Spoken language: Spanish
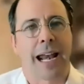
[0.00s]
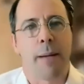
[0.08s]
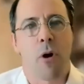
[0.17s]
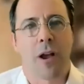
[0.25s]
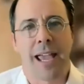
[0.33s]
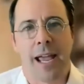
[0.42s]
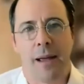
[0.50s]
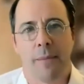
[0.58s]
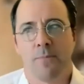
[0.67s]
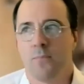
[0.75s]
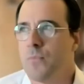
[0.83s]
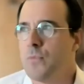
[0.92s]
Creemos
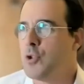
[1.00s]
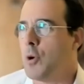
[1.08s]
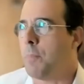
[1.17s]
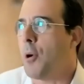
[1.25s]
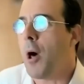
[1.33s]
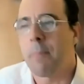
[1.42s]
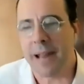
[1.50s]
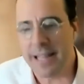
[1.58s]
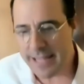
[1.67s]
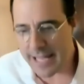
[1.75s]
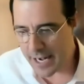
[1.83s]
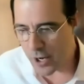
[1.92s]
que yo puedo
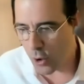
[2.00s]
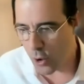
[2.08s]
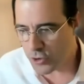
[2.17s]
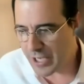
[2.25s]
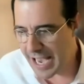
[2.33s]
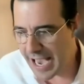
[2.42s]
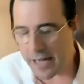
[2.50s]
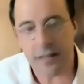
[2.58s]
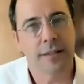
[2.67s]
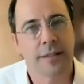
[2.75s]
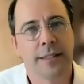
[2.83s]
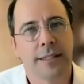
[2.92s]
aprender a
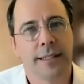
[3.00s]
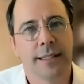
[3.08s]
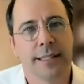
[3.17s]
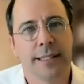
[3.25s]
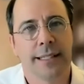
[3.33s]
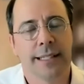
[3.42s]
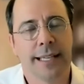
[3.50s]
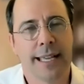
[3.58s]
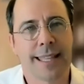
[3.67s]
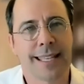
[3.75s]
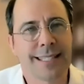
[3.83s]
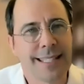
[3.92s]
negociar
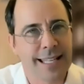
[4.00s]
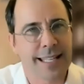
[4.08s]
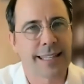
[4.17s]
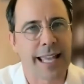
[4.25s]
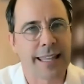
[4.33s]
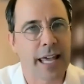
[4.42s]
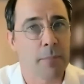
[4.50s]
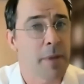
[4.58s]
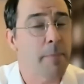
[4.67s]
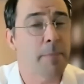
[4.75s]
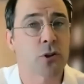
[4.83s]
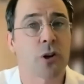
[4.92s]
este, sin entender
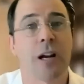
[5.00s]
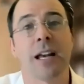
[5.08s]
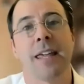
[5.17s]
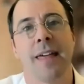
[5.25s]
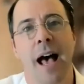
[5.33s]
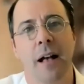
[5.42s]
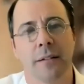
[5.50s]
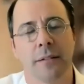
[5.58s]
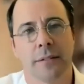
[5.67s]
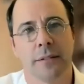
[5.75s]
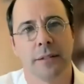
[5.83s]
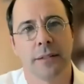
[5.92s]
mi personalidad,
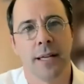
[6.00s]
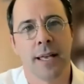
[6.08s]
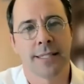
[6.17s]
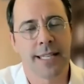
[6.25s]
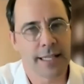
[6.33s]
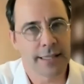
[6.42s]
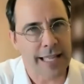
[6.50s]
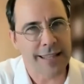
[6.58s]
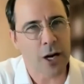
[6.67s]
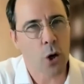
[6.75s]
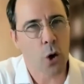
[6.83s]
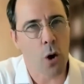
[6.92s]
sin
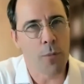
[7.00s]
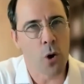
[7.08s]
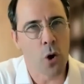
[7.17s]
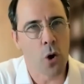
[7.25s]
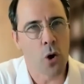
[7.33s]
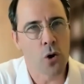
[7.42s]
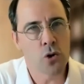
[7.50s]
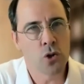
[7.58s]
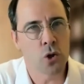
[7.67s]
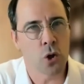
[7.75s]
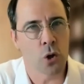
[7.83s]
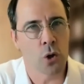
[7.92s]
entender cómo
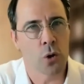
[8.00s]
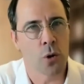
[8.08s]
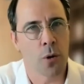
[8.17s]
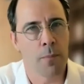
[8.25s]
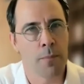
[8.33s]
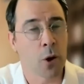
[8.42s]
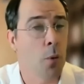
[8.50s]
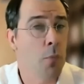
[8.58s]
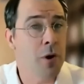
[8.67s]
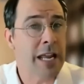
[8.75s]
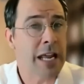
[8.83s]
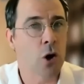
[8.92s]
yo me
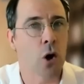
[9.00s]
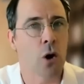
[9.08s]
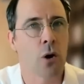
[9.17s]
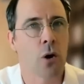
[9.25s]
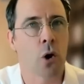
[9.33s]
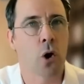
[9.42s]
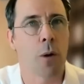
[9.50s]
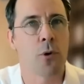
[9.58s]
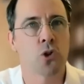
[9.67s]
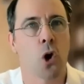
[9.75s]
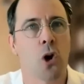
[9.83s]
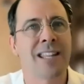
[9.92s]
comunico o
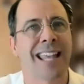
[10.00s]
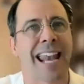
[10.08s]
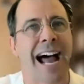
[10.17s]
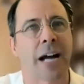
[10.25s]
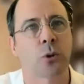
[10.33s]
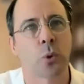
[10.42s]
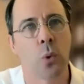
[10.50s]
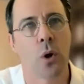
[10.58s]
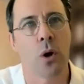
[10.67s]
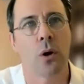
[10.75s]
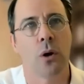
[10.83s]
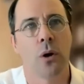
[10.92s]
cómo yo
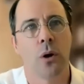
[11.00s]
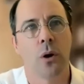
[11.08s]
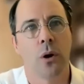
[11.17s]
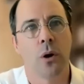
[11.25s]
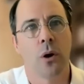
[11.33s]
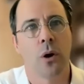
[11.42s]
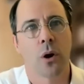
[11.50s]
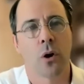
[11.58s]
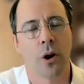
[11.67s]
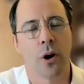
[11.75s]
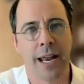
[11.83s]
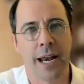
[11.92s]
interactúo
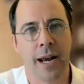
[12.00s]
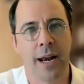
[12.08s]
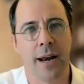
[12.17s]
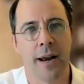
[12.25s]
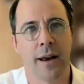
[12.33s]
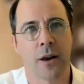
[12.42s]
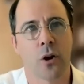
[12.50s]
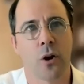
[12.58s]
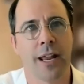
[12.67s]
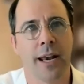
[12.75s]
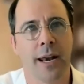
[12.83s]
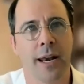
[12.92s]
con el,
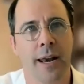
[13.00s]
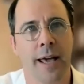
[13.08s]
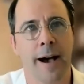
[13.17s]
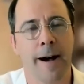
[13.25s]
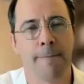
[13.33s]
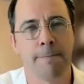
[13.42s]
con el,